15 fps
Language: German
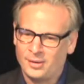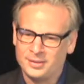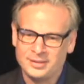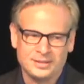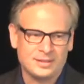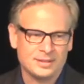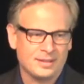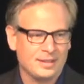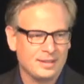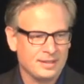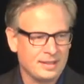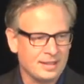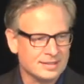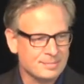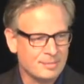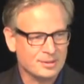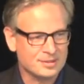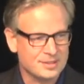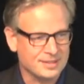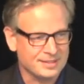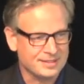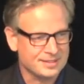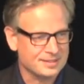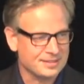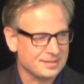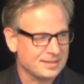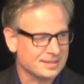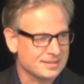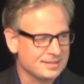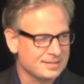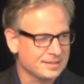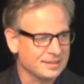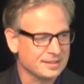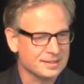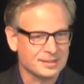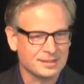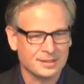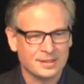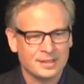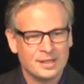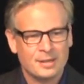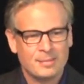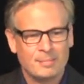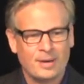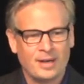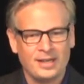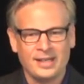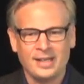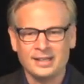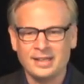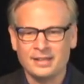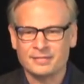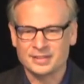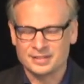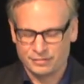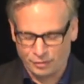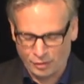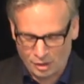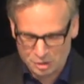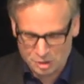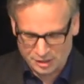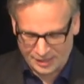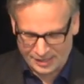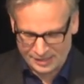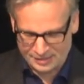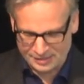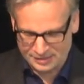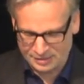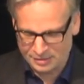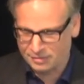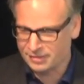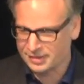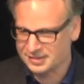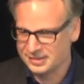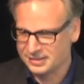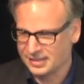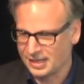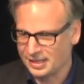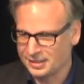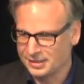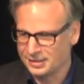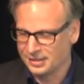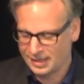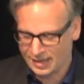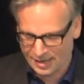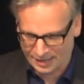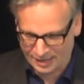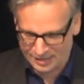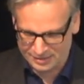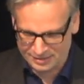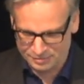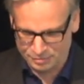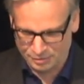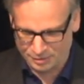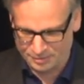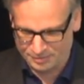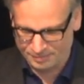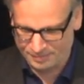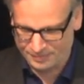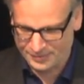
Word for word: Und jetzt möchte ich, dass Sie sich mal irgendetwas vorstellen, was Sie gerne erreichen würden.